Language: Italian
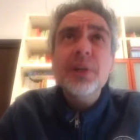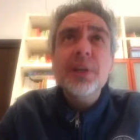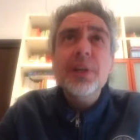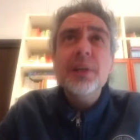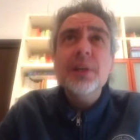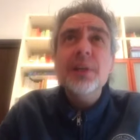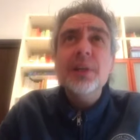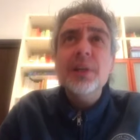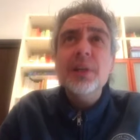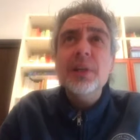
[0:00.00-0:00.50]

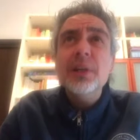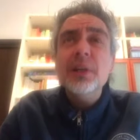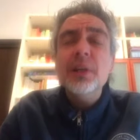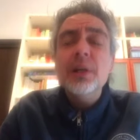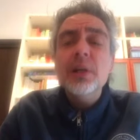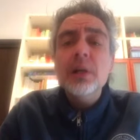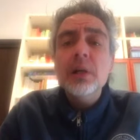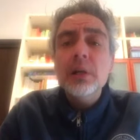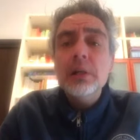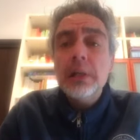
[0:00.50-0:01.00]
che
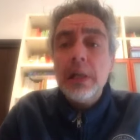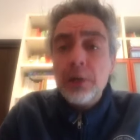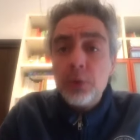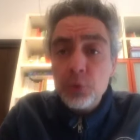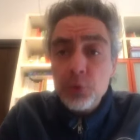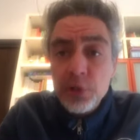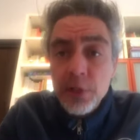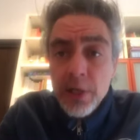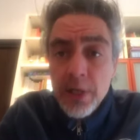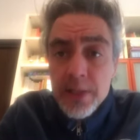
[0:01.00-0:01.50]
la
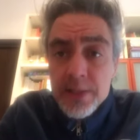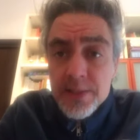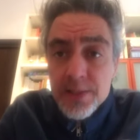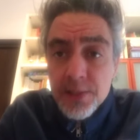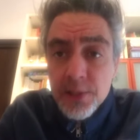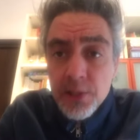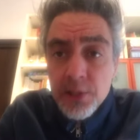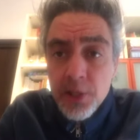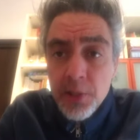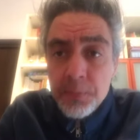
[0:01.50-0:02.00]
lontananza
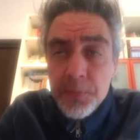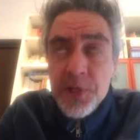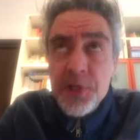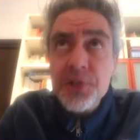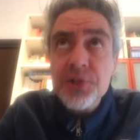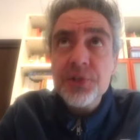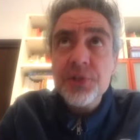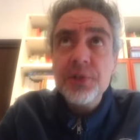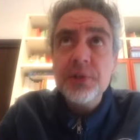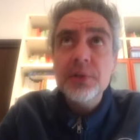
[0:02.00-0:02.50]
dagli
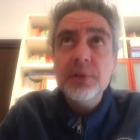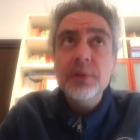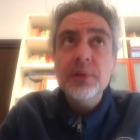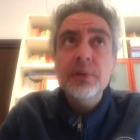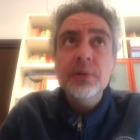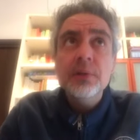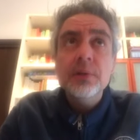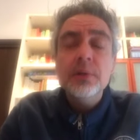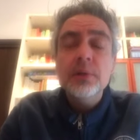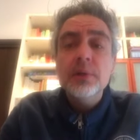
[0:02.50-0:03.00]
amici,
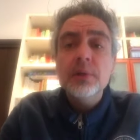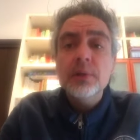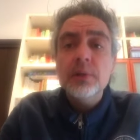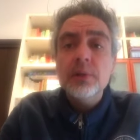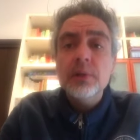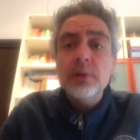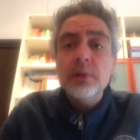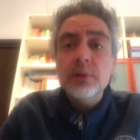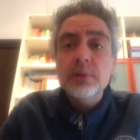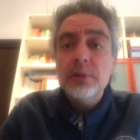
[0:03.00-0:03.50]

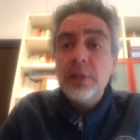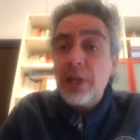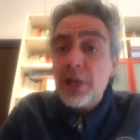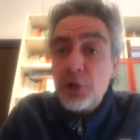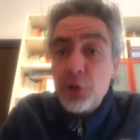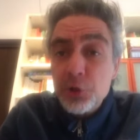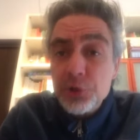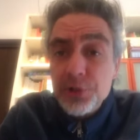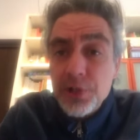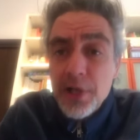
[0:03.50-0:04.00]
dalla
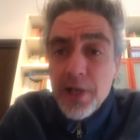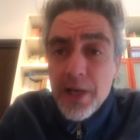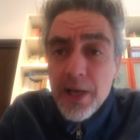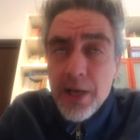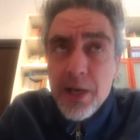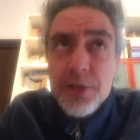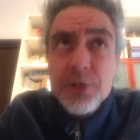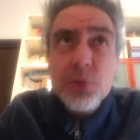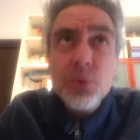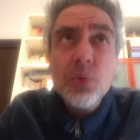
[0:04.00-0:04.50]
nostra
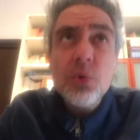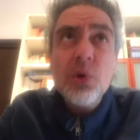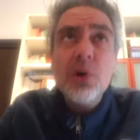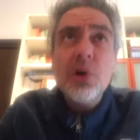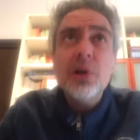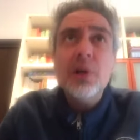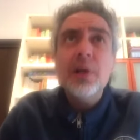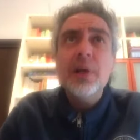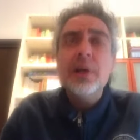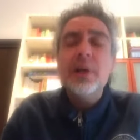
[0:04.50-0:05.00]
cara
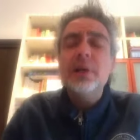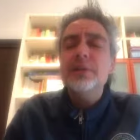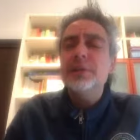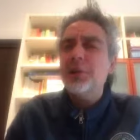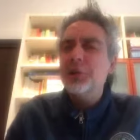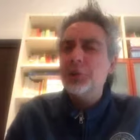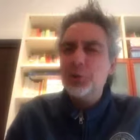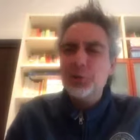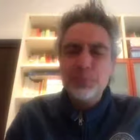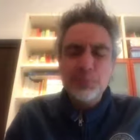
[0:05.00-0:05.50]
scuola,
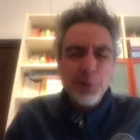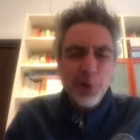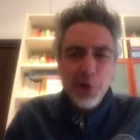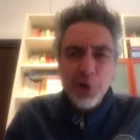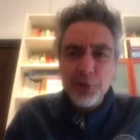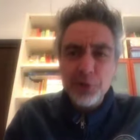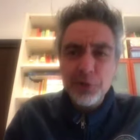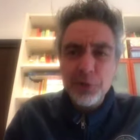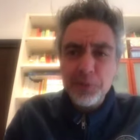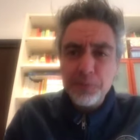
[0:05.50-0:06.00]
dallo
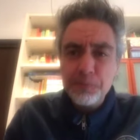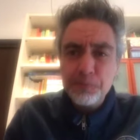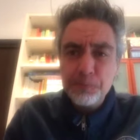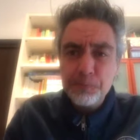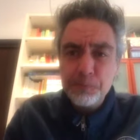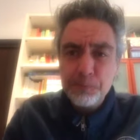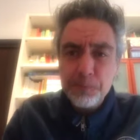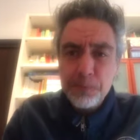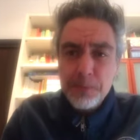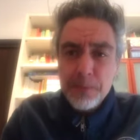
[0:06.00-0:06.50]
sport
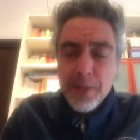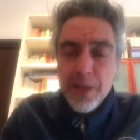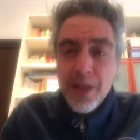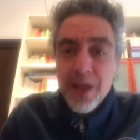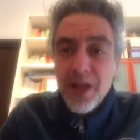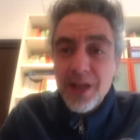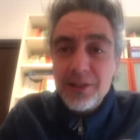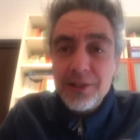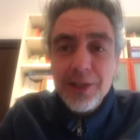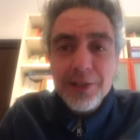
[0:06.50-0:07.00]

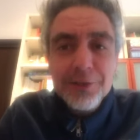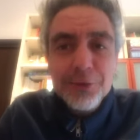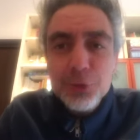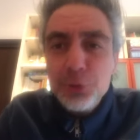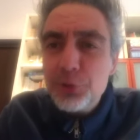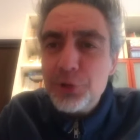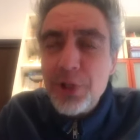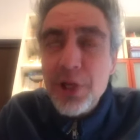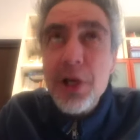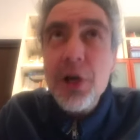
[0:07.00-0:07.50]
e da
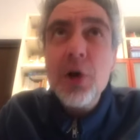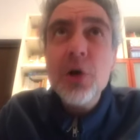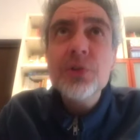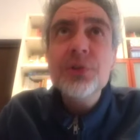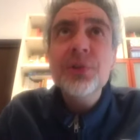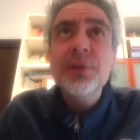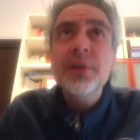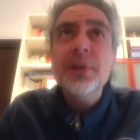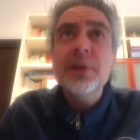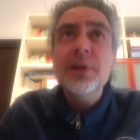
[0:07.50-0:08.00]
tutte le
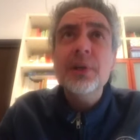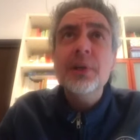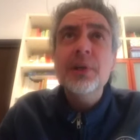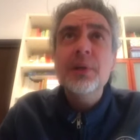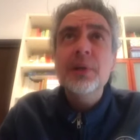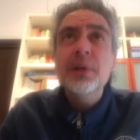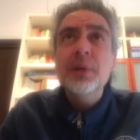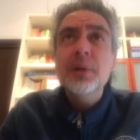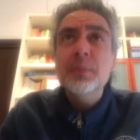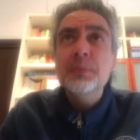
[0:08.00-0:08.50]

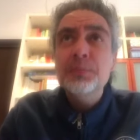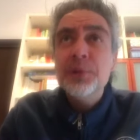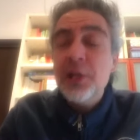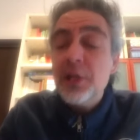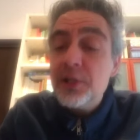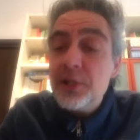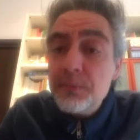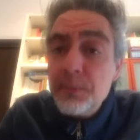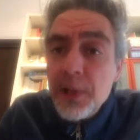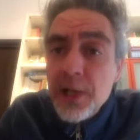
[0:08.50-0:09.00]
cose
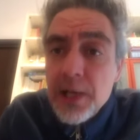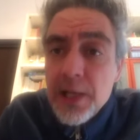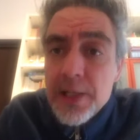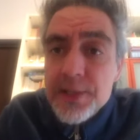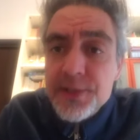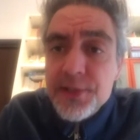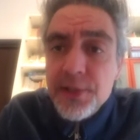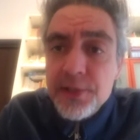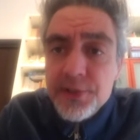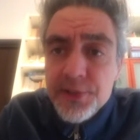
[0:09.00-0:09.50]
piene di
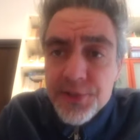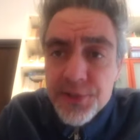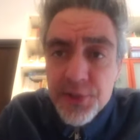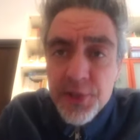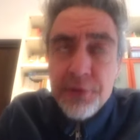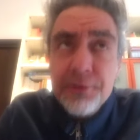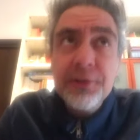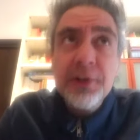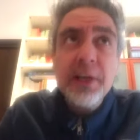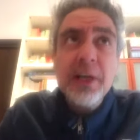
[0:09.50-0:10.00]
bellezza e di
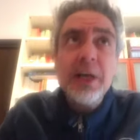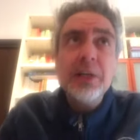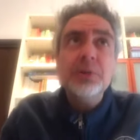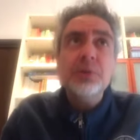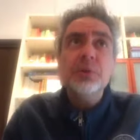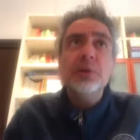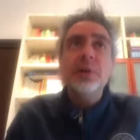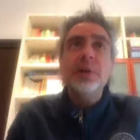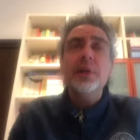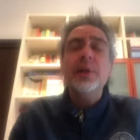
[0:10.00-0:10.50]

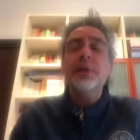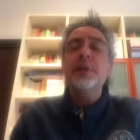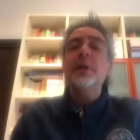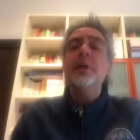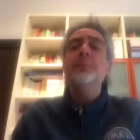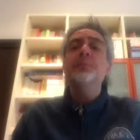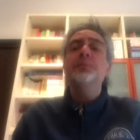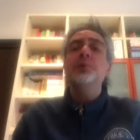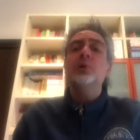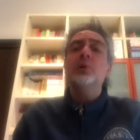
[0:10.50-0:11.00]
significato che
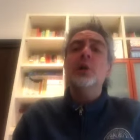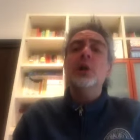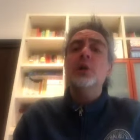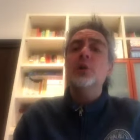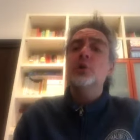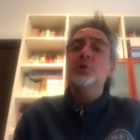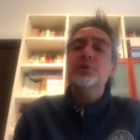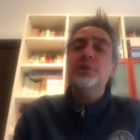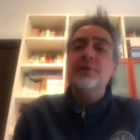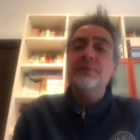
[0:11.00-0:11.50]
riempiono la
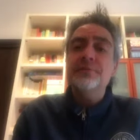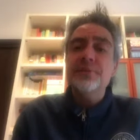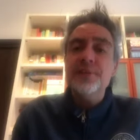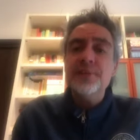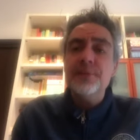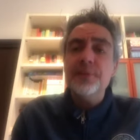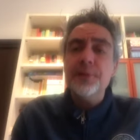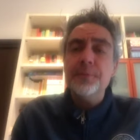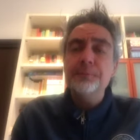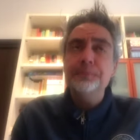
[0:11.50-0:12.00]
nostra
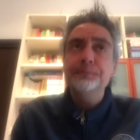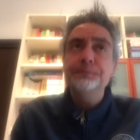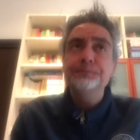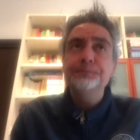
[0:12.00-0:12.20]
vita,